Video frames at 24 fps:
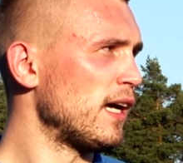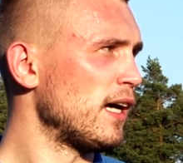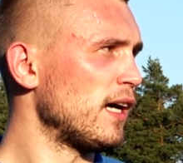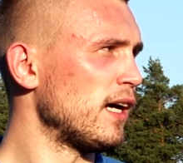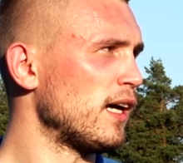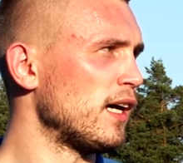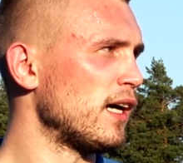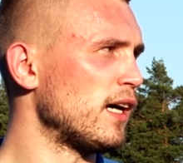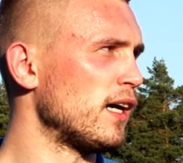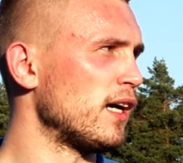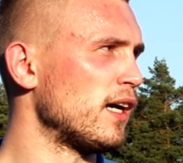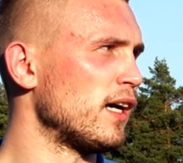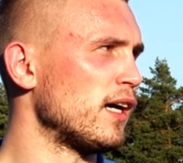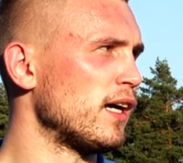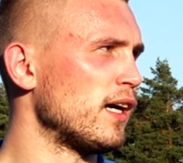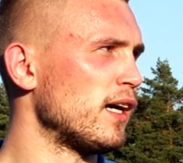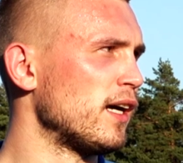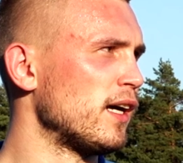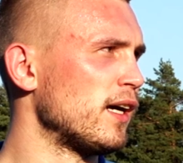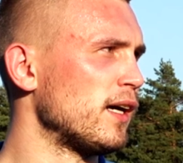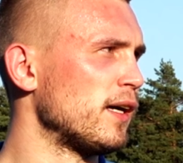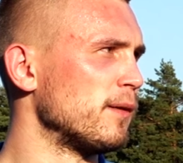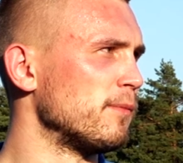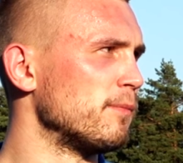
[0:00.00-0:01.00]

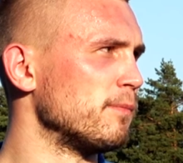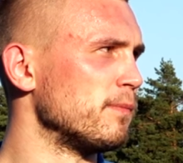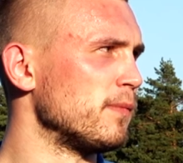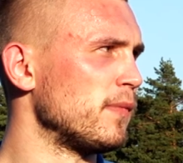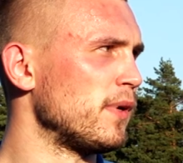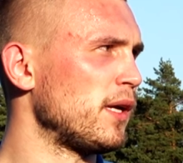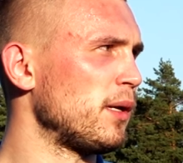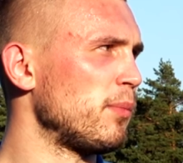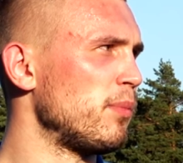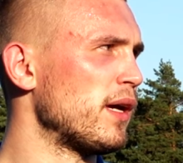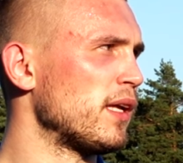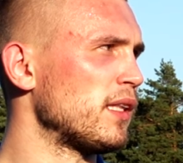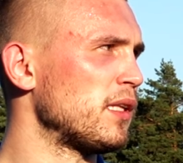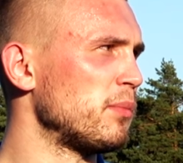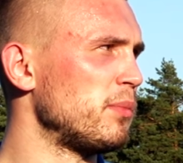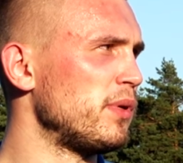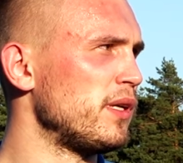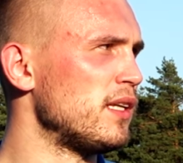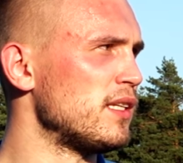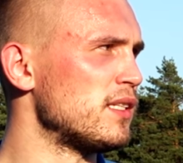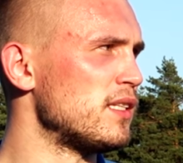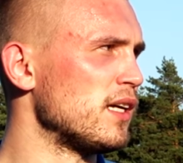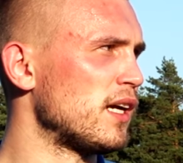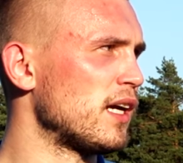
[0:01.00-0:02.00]
Э, ребята
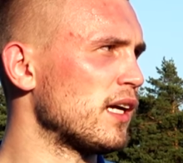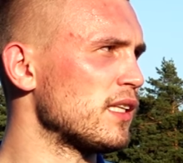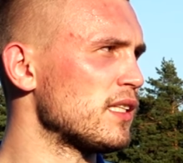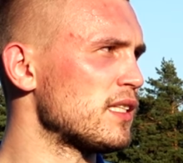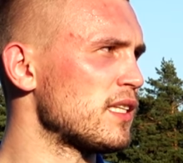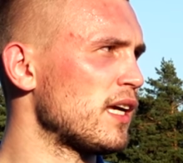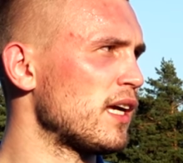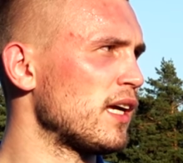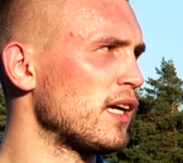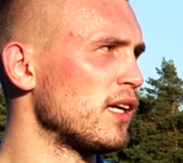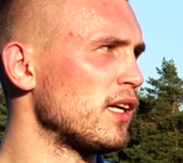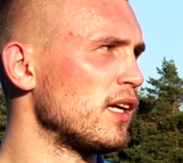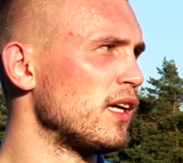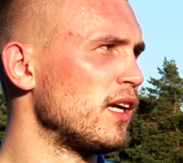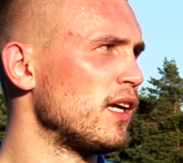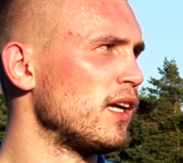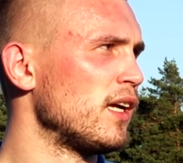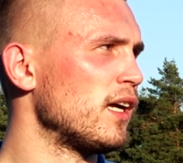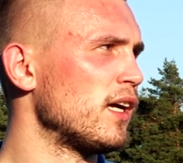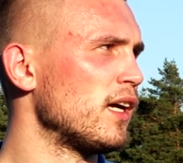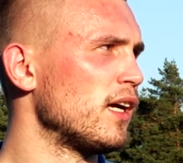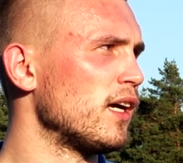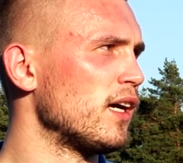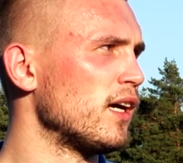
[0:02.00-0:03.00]
бились до конца,
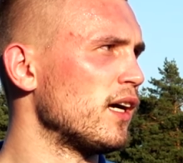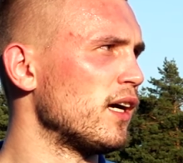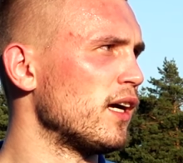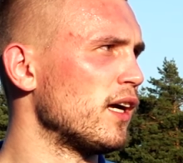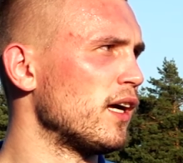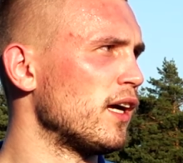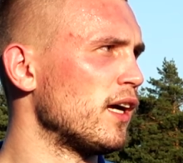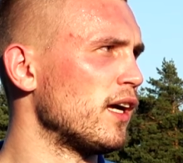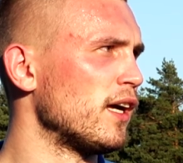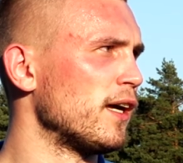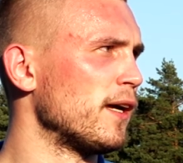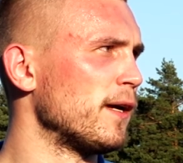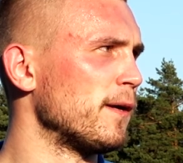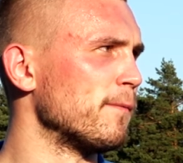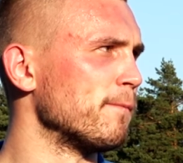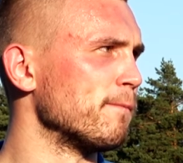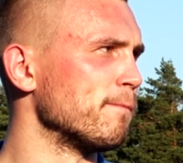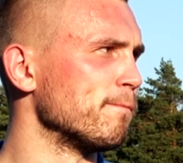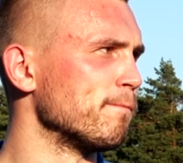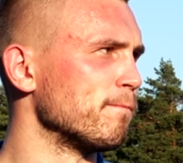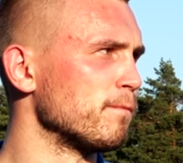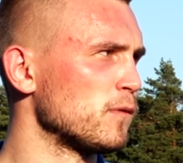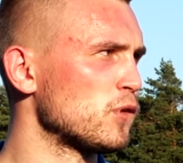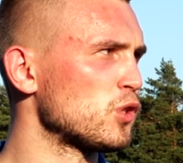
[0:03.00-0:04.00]
э,
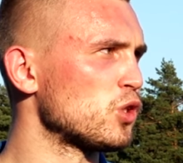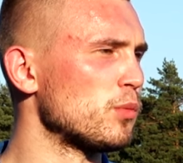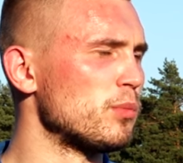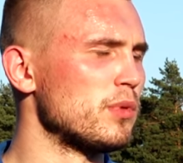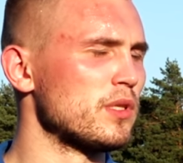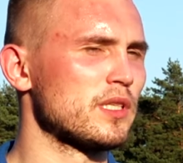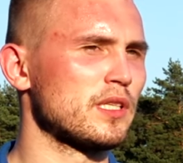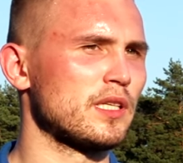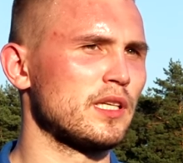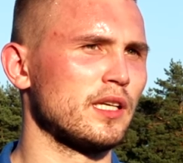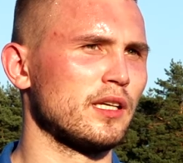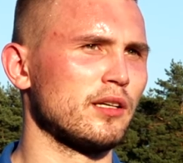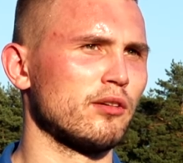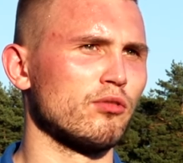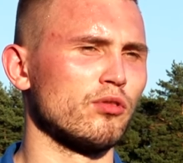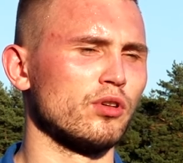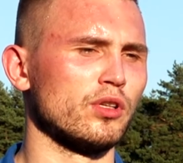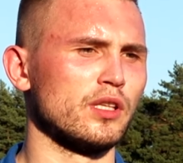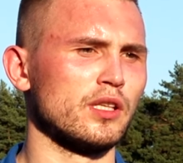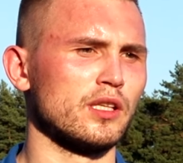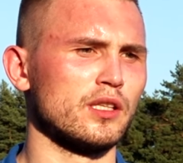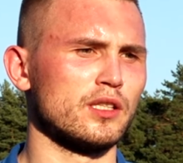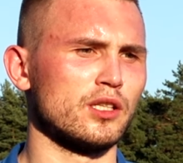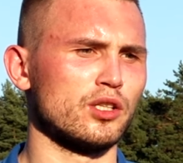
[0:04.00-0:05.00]
собинские,
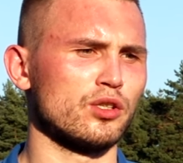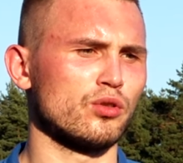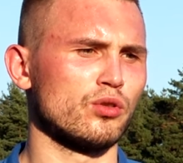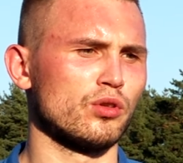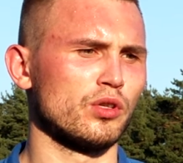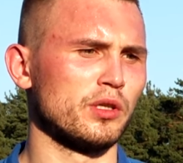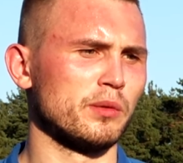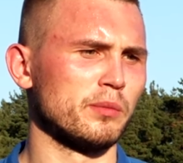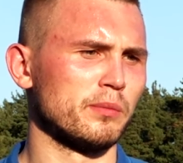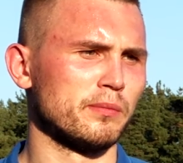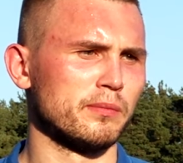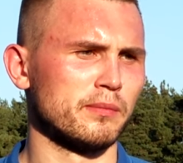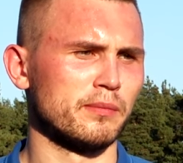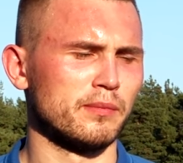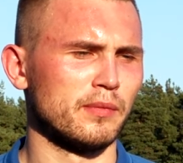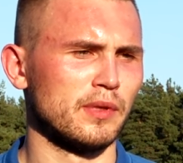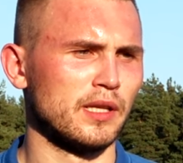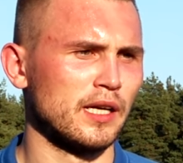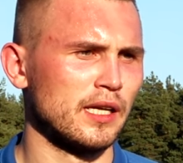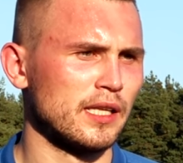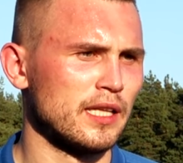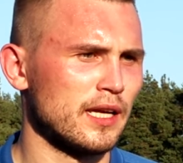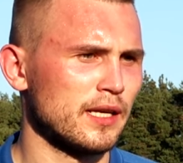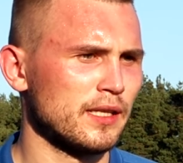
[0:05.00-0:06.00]
вот, за что им
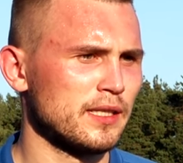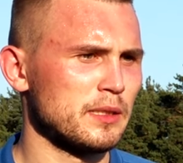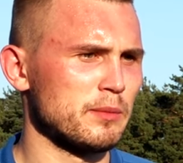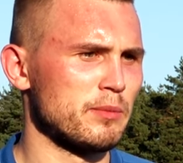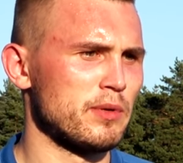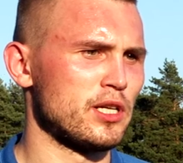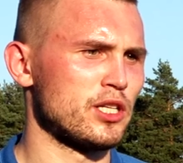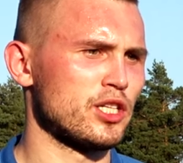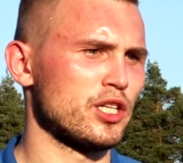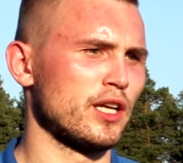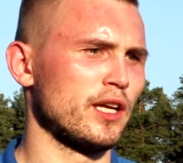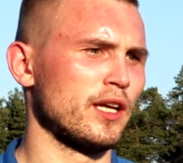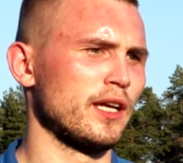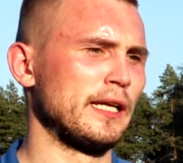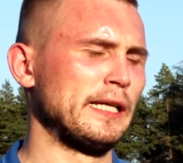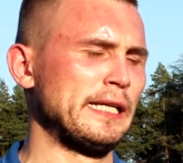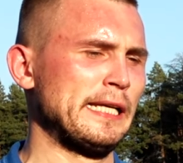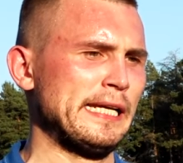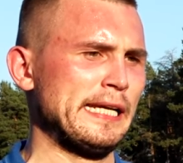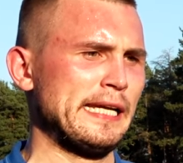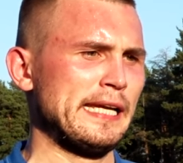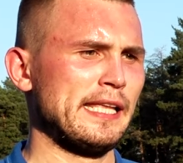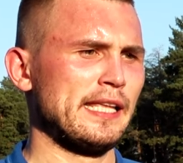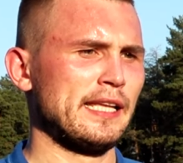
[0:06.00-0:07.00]
благодарность большая.
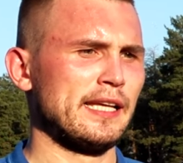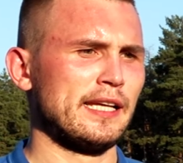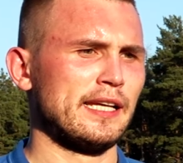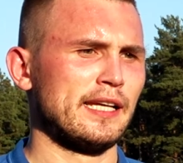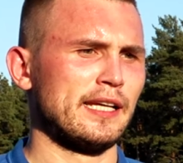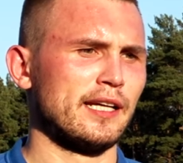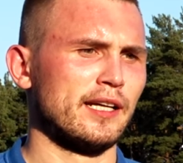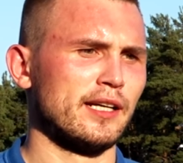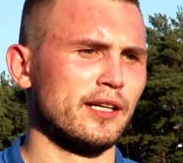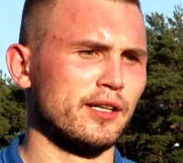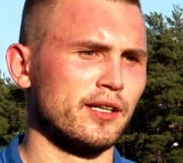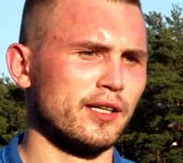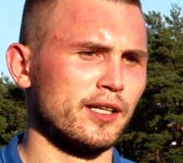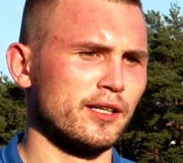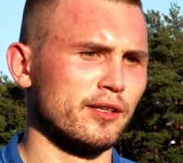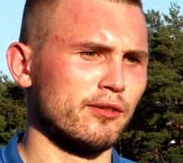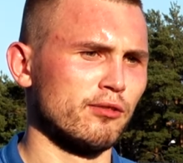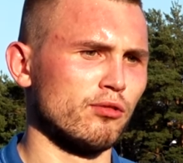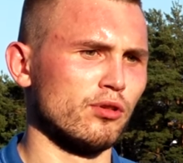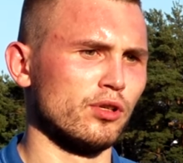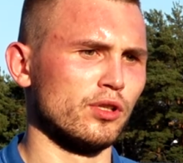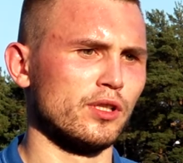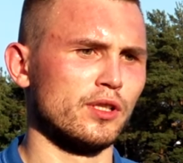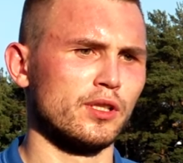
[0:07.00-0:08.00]

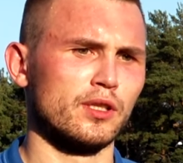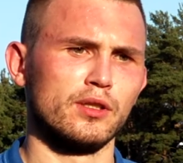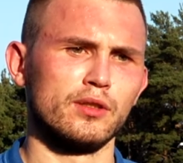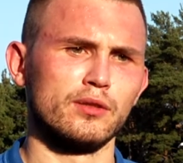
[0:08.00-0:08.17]
вот.